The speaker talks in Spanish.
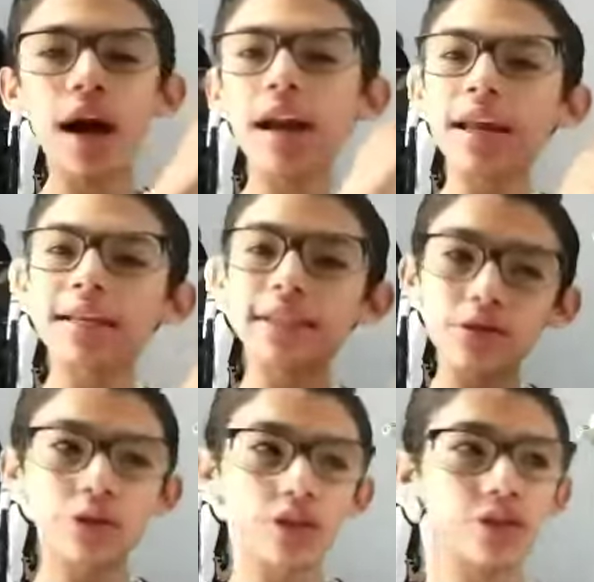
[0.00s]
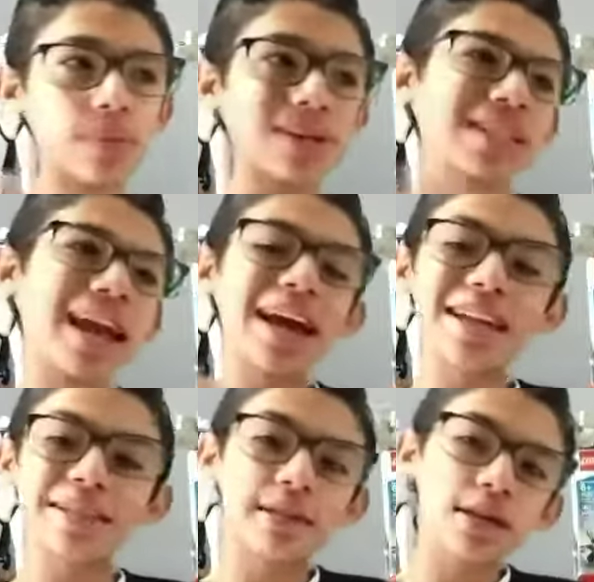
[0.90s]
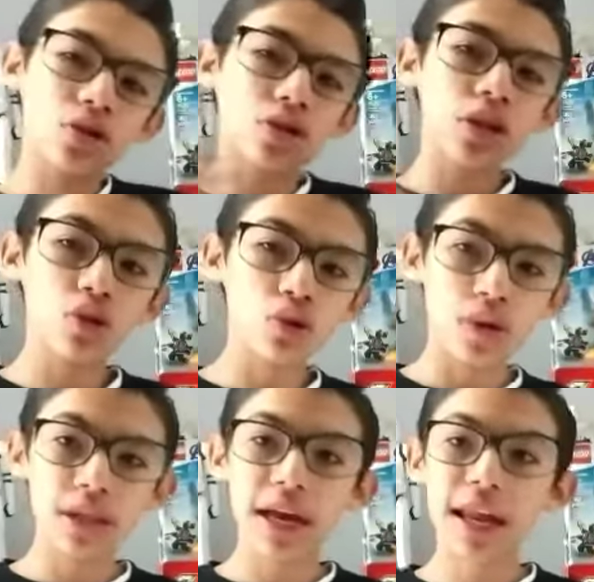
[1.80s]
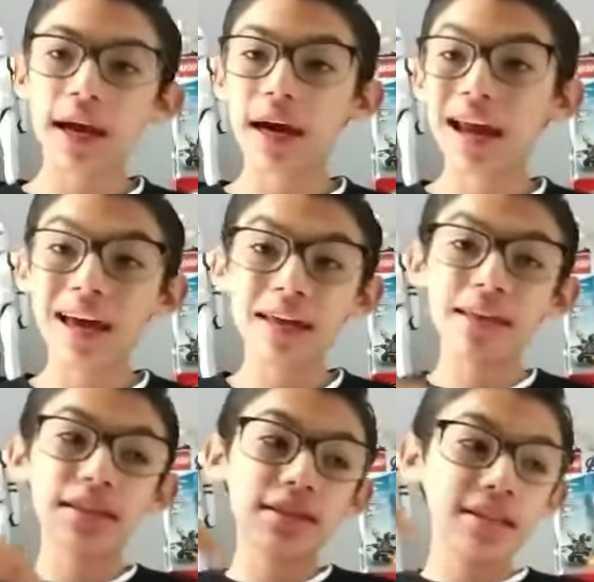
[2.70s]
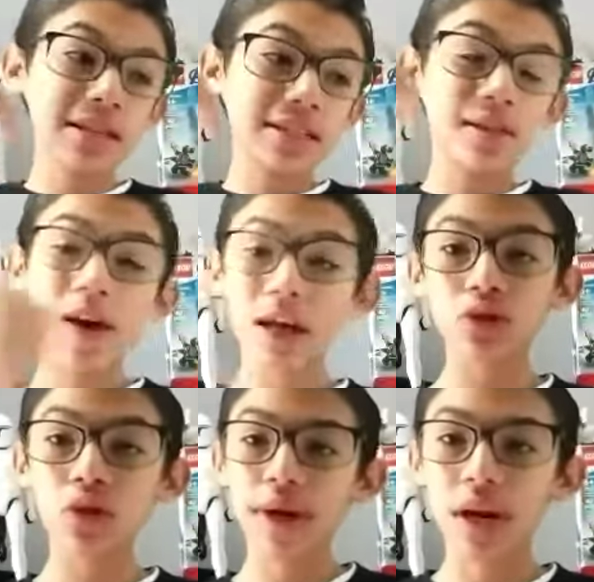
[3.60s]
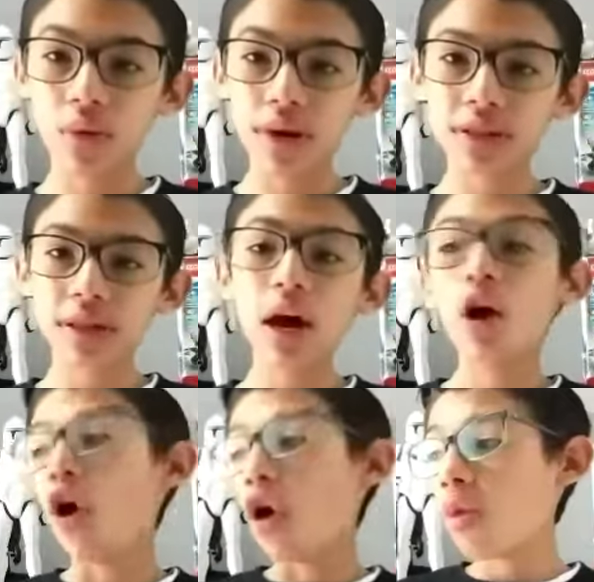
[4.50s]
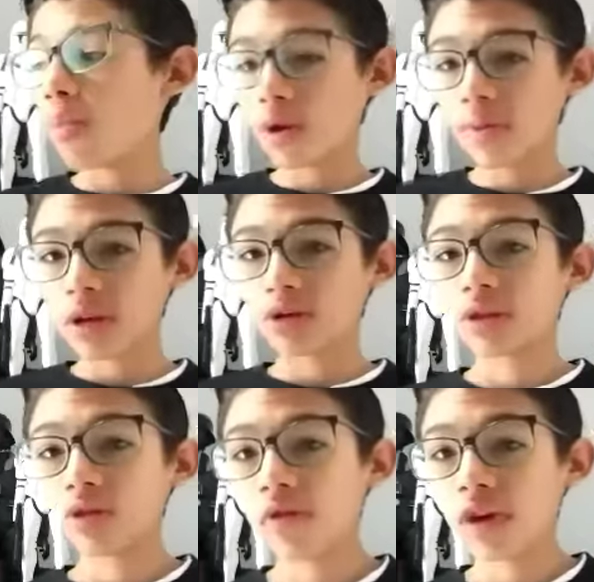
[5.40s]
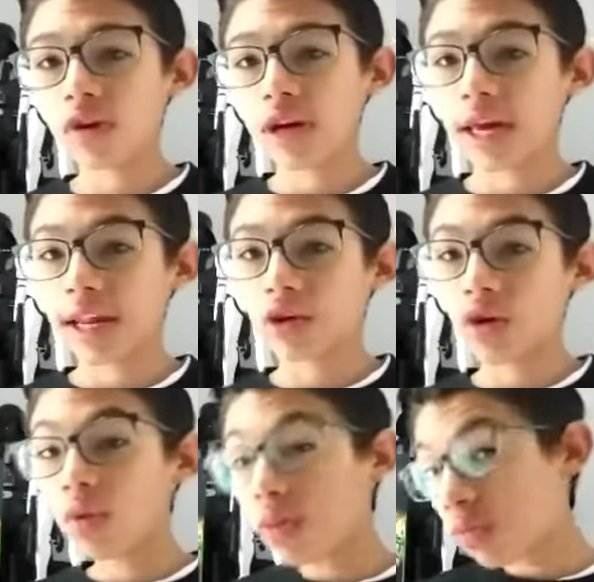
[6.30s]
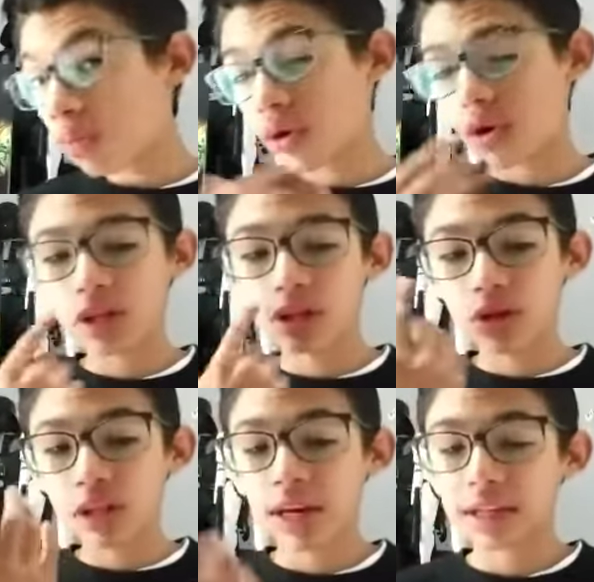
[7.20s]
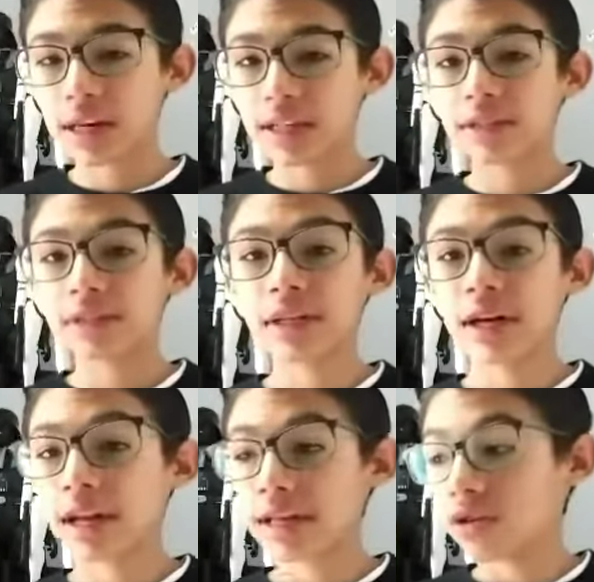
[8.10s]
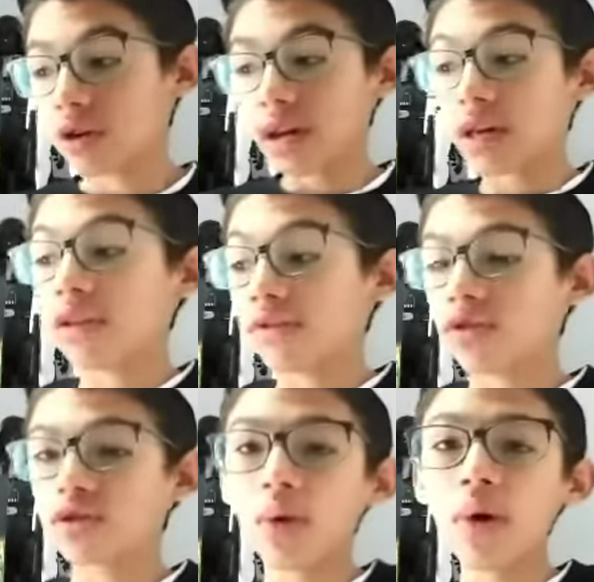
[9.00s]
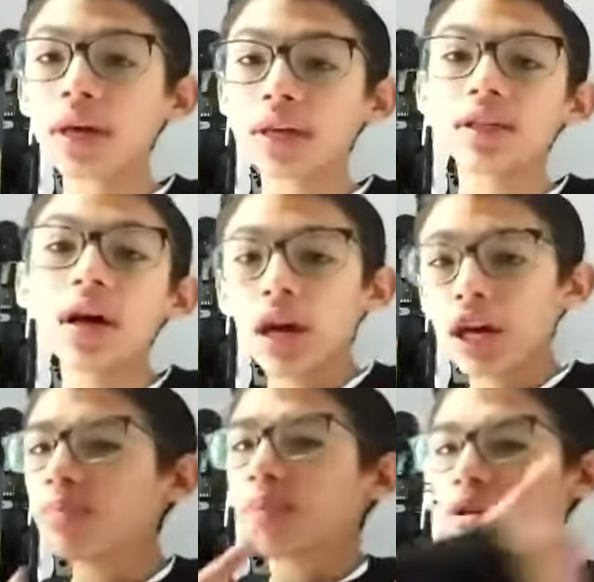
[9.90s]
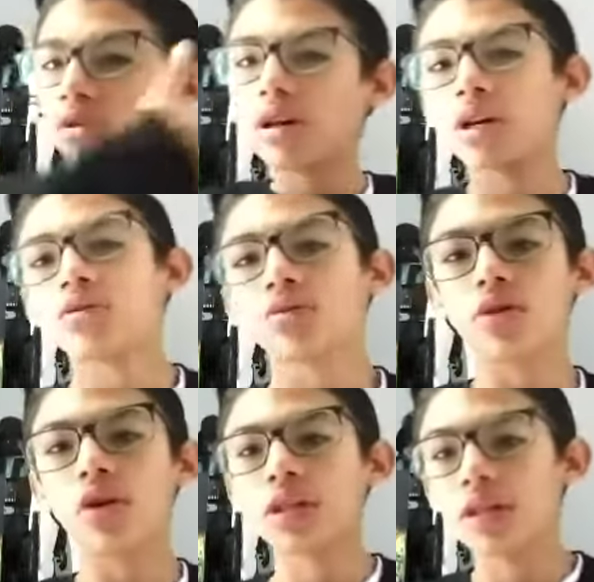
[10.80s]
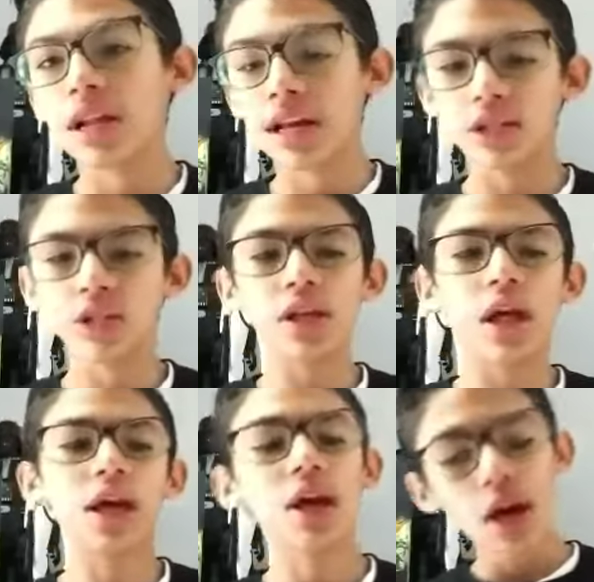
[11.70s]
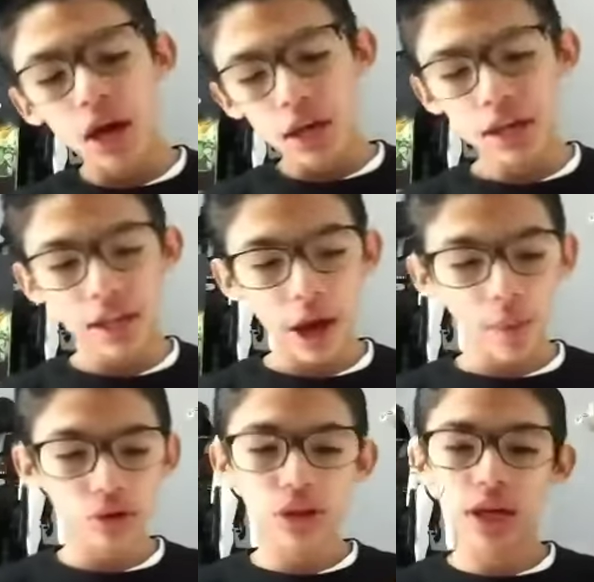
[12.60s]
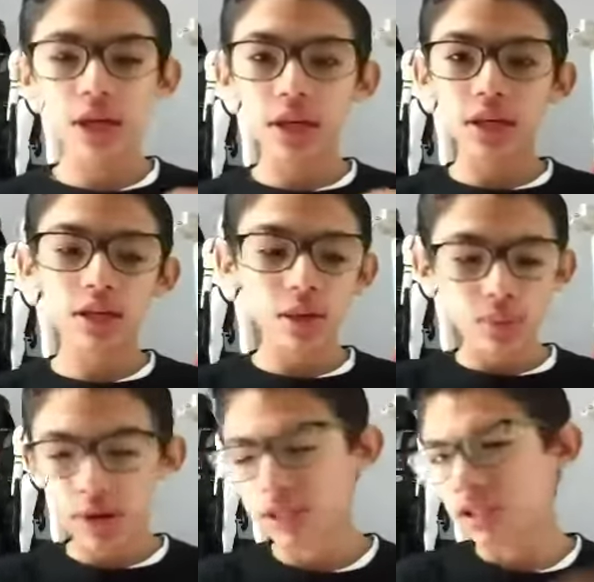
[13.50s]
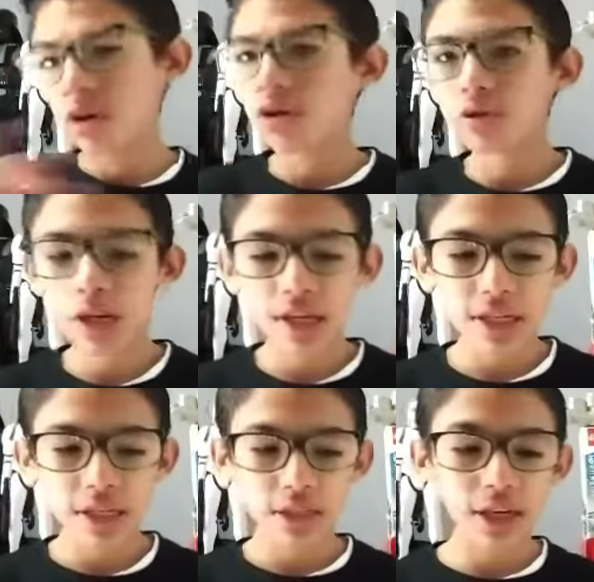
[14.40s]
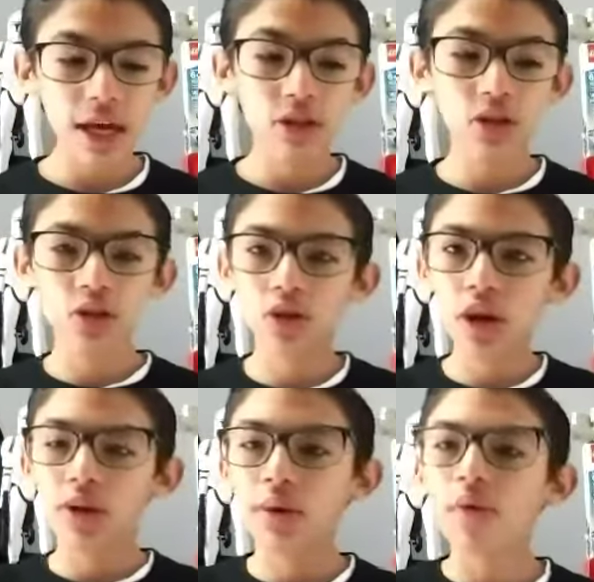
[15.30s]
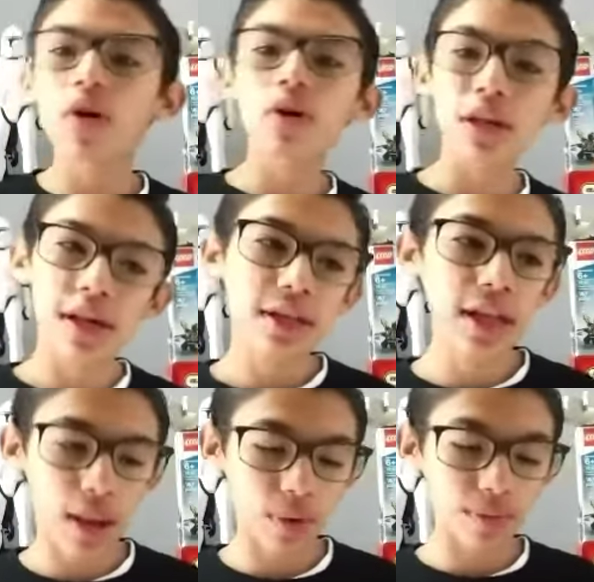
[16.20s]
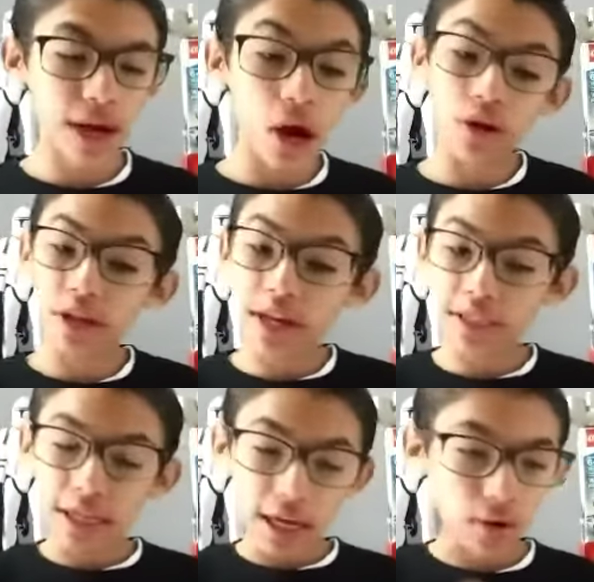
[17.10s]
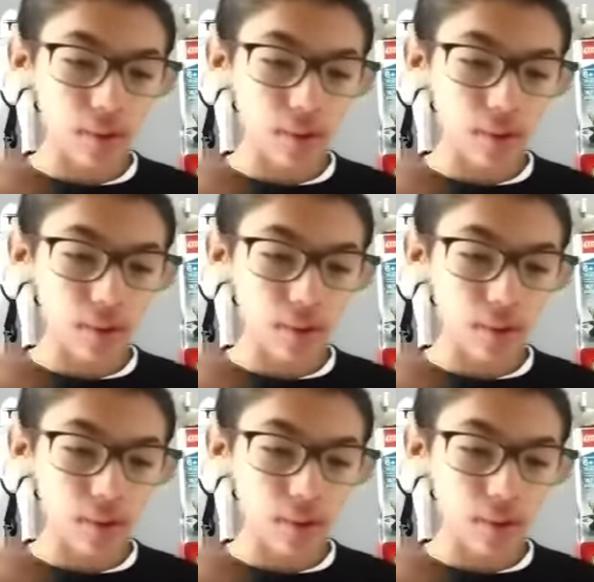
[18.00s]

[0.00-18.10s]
al estar usando esa máscara, él estaba escondiendo su verdadera cara y le estaba dando vergüenza, o por lo menos eso fue lo que creyó por esconder la cicatriz que le hizo Rey en The Force Awakens, y por eso la destruyó en The Last Jedi. Y digamos que aquí dice, pues no, no hay necesidad, yo soy el nuevo líder de la primera orden, así que